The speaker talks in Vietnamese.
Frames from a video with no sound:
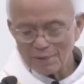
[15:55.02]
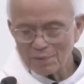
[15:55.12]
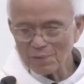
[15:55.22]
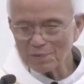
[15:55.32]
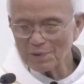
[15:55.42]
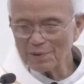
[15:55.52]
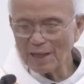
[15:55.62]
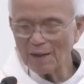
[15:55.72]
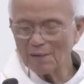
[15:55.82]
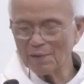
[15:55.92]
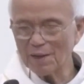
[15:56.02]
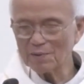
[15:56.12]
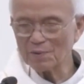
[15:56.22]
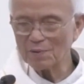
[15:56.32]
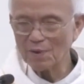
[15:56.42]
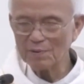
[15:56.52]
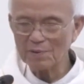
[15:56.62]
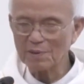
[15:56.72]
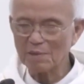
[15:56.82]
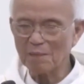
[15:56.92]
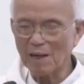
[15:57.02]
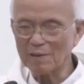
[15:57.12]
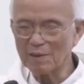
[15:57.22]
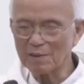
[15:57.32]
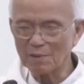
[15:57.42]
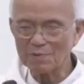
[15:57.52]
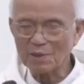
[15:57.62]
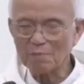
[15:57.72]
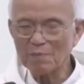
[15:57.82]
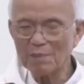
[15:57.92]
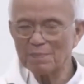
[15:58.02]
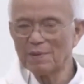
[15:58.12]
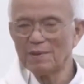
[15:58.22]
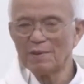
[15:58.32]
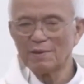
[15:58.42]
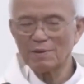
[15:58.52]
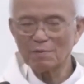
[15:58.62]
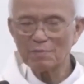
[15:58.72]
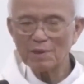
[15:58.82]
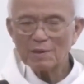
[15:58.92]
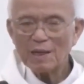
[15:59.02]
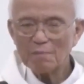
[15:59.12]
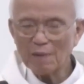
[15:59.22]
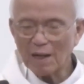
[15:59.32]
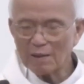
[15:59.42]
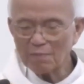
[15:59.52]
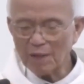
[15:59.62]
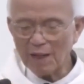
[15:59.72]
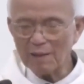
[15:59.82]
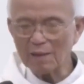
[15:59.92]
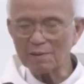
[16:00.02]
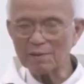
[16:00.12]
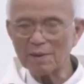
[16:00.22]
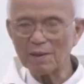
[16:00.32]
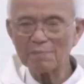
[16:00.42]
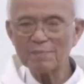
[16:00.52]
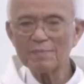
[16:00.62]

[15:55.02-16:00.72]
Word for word: tôi tin chắc hồi nãy tôi nói tới cái bà đứng khóc sau bếp thì không biết dám bà khóc lại lần nữa lắm